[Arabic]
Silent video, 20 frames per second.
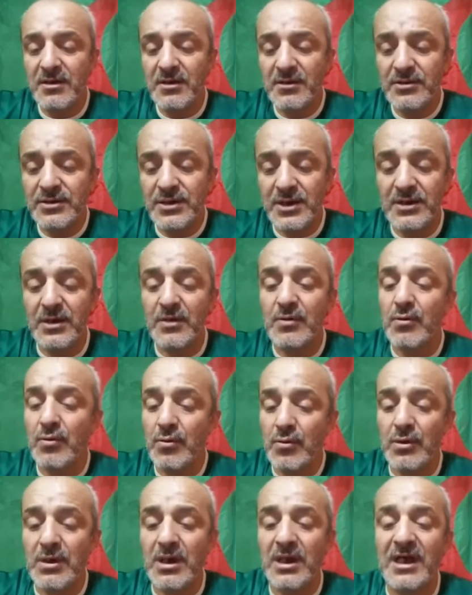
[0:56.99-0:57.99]
ستكون
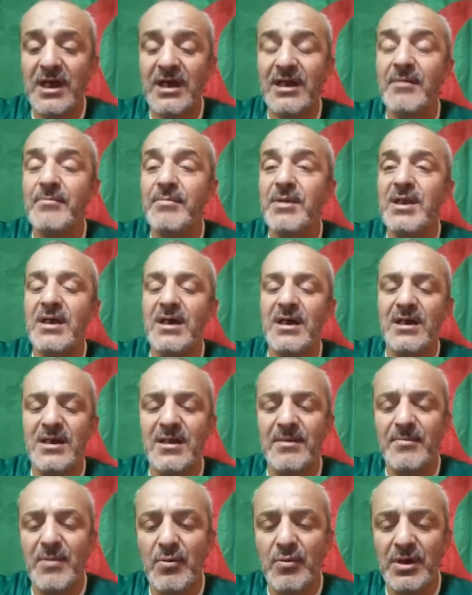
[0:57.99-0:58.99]
الكرة العربية على
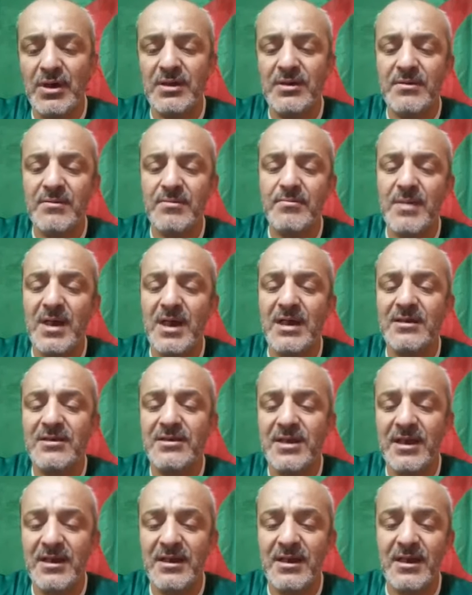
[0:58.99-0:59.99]
موعد مع
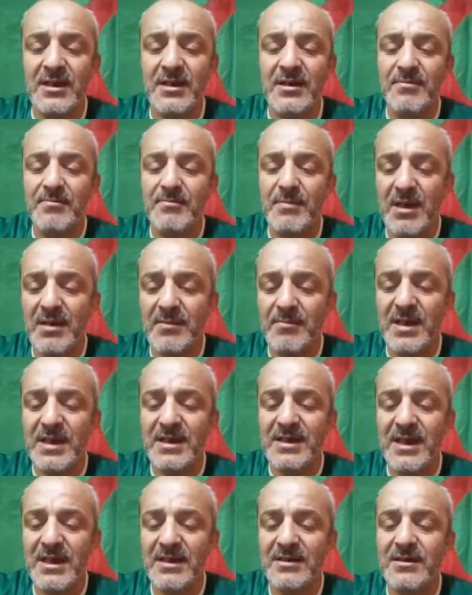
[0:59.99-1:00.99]
التاريخ مهما
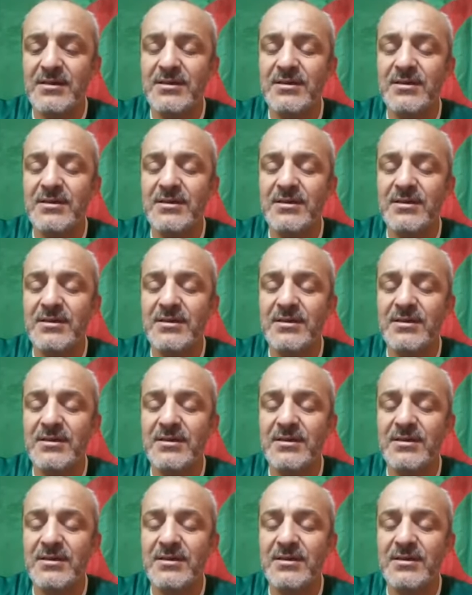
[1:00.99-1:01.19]
كانت